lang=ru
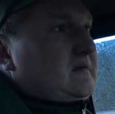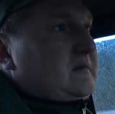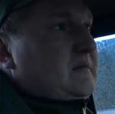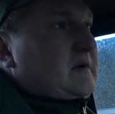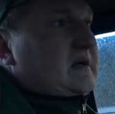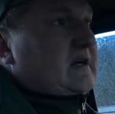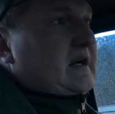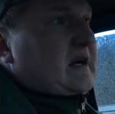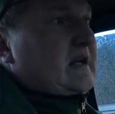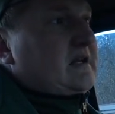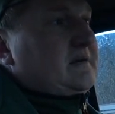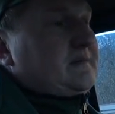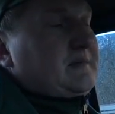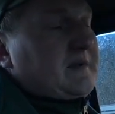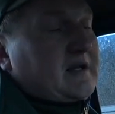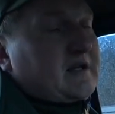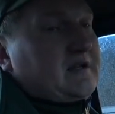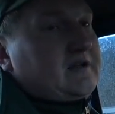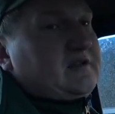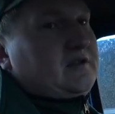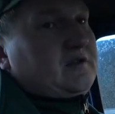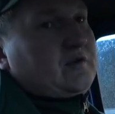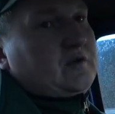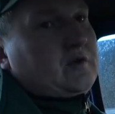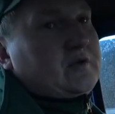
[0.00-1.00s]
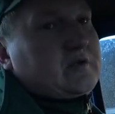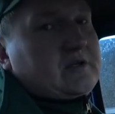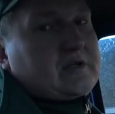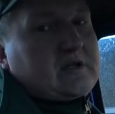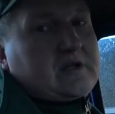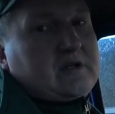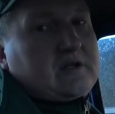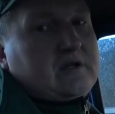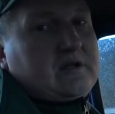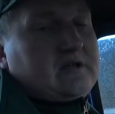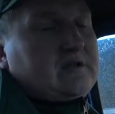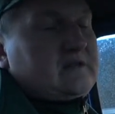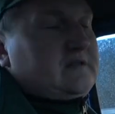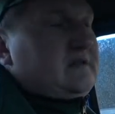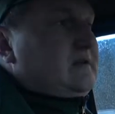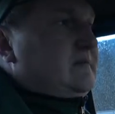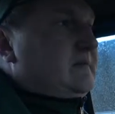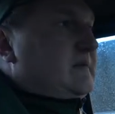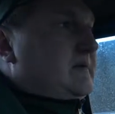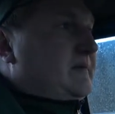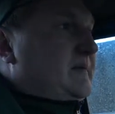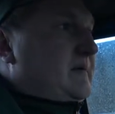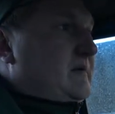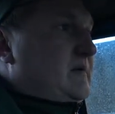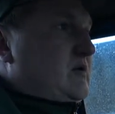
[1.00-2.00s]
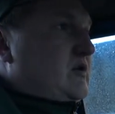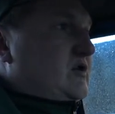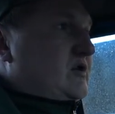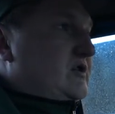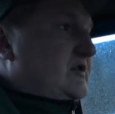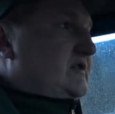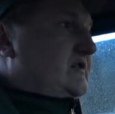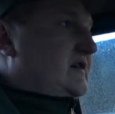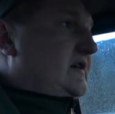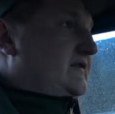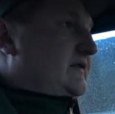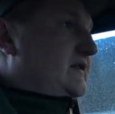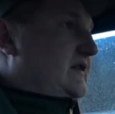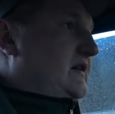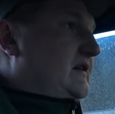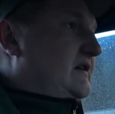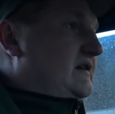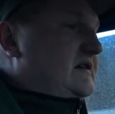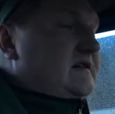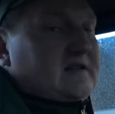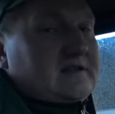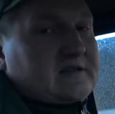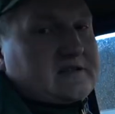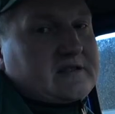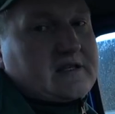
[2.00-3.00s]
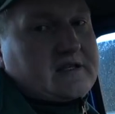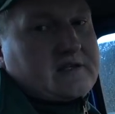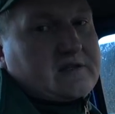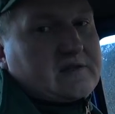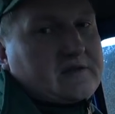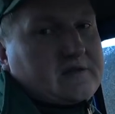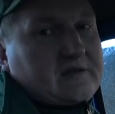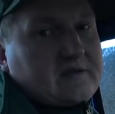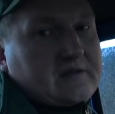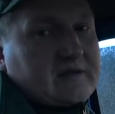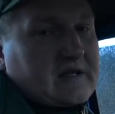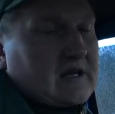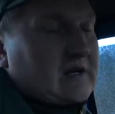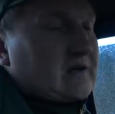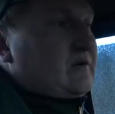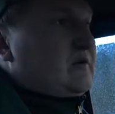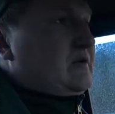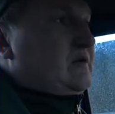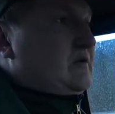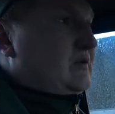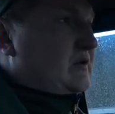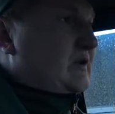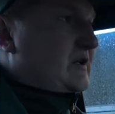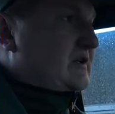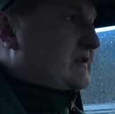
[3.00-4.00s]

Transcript: По крайней мере, сегодня Дима поможет. Завтра, не знаю, как у него